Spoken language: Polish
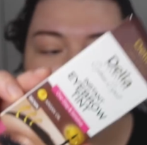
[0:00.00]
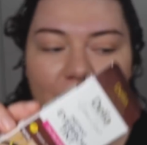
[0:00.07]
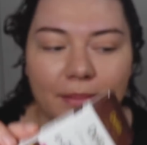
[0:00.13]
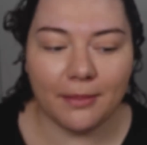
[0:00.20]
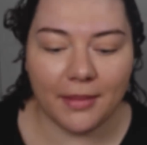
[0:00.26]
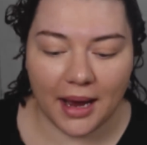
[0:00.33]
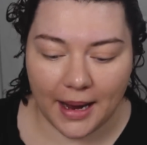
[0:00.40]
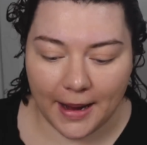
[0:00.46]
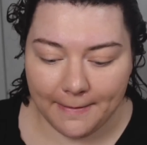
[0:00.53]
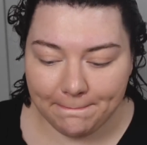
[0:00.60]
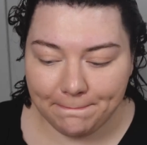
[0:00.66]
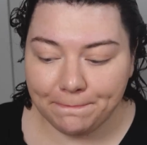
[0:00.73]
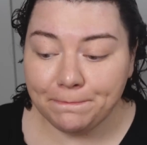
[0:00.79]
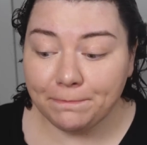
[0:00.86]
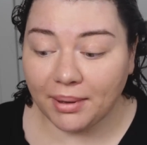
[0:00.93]
że ma
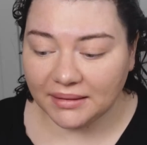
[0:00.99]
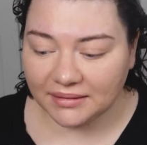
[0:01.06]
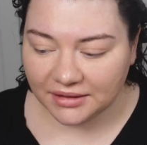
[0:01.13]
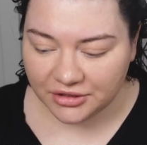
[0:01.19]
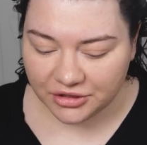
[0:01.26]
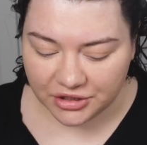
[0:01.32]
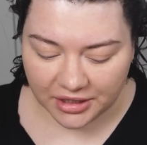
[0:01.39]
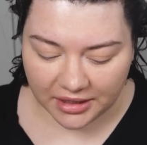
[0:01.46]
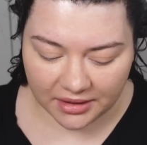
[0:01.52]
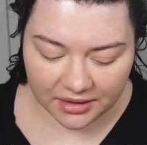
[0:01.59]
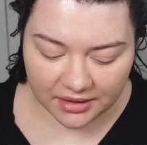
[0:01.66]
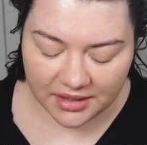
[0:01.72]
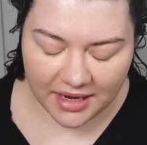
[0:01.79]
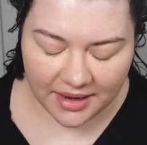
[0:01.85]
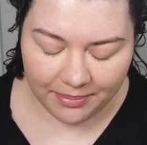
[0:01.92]

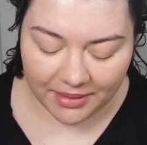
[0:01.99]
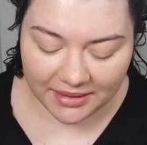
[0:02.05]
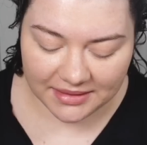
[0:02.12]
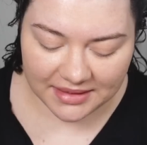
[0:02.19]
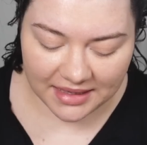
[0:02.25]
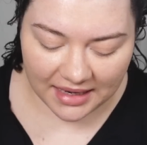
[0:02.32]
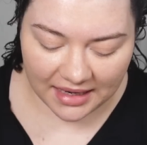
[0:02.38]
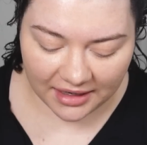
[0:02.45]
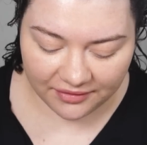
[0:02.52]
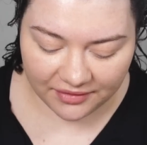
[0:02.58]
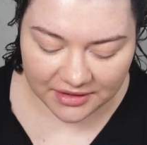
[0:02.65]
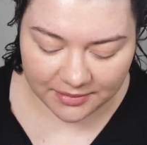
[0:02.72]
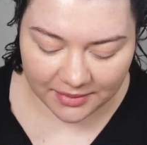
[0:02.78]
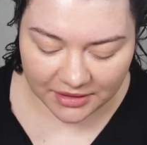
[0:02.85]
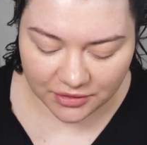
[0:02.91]
patyczek, nie, pędzelek,
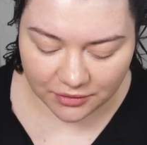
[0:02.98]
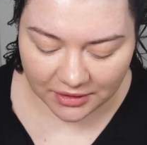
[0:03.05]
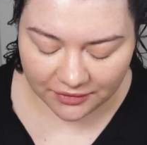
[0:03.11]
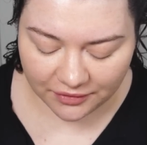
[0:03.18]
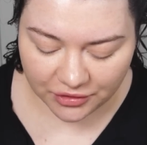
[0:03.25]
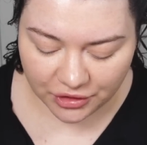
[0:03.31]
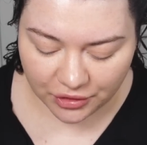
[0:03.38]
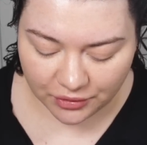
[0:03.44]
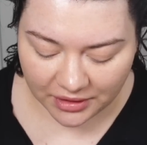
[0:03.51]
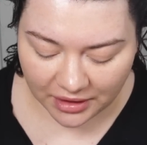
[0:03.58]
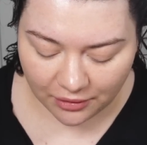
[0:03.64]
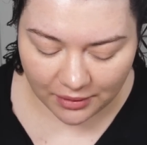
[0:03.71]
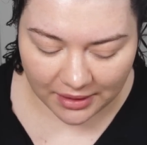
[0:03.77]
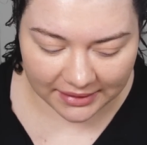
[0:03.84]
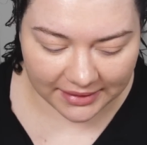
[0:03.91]
więc bardzo łatwo się ją
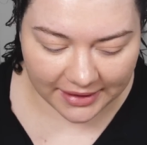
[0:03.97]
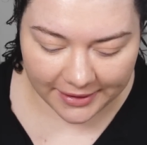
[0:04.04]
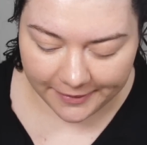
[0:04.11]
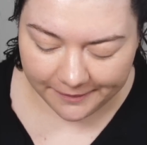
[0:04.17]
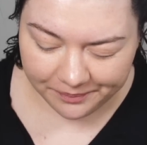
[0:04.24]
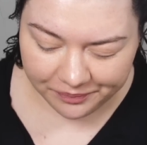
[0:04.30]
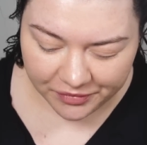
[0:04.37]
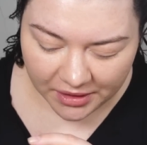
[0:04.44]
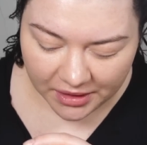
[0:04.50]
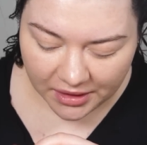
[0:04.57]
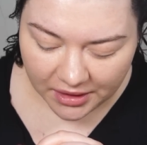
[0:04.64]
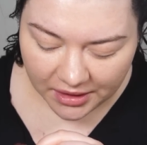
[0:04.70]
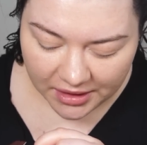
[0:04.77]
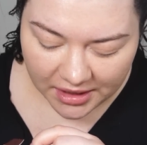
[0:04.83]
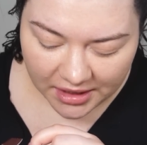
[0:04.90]
nakłada.
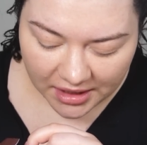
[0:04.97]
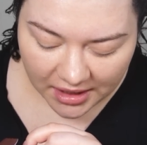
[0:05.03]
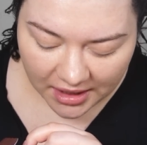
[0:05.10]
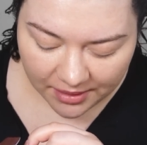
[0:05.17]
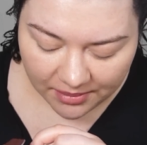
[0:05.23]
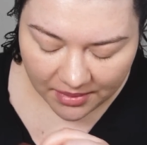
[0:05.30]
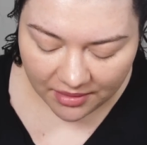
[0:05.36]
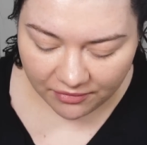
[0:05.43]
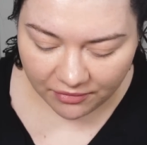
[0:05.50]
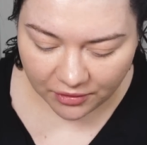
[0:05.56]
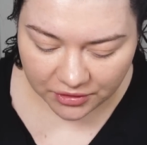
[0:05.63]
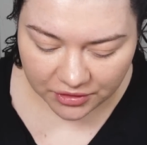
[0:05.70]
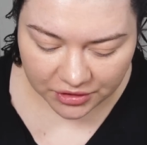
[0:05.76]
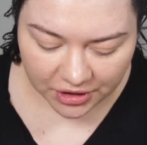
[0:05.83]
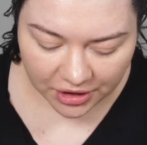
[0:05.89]
Ja mam w
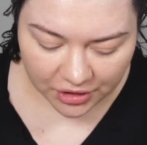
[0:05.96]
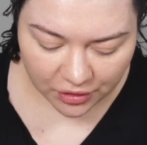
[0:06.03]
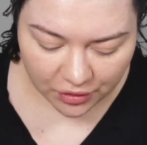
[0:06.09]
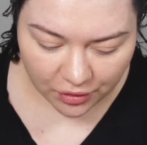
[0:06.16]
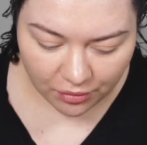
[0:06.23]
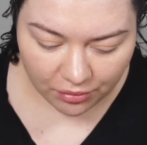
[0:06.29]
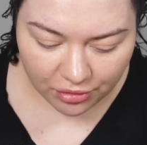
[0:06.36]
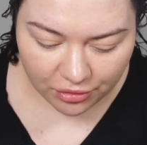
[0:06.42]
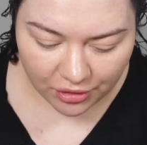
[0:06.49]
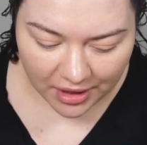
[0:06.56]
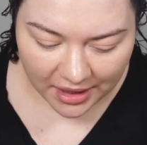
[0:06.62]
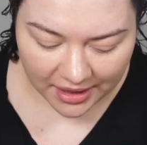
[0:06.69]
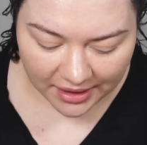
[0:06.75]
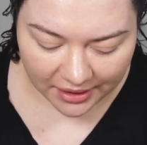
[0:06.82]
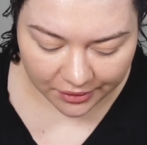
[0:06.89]
odcieniu
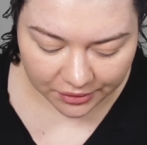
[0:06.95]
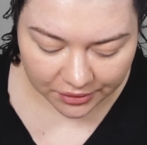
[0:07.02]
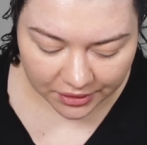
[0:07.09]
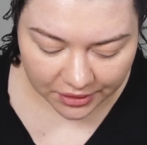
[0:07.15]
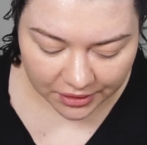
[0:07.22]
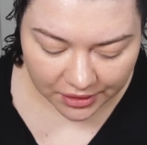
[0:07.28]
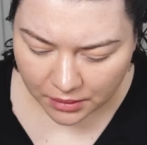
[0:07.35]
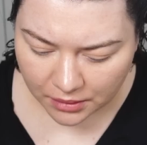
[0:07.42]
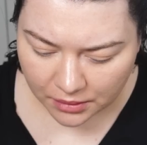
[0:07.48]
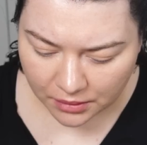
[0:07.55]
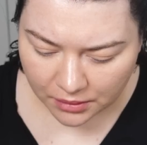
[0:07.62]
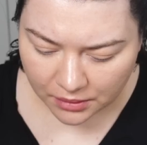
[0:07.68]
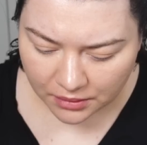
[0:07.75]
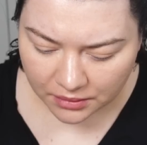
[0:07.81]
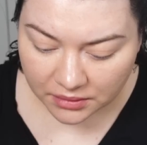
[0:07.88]
brown
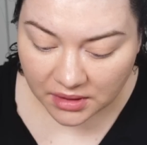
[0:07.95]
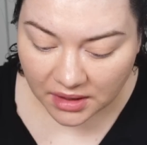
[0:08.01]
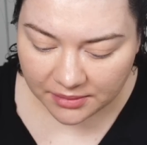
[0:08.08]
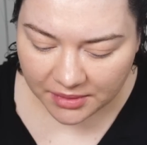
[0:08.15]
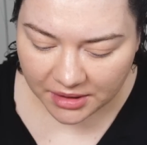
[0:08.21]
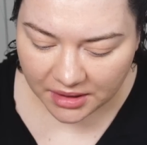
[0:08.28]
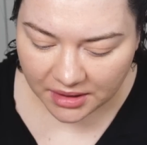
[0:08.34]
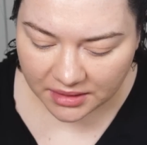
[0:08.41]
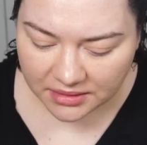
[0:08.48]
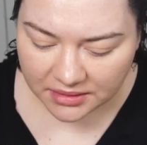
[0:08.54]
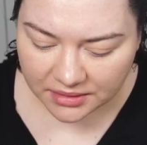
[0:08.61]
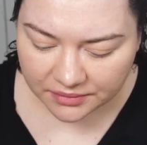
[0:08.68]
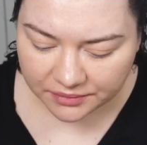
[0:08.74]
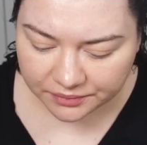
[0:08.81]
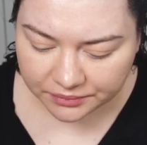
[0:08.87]
ten
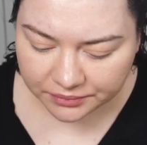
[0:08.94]
minutes.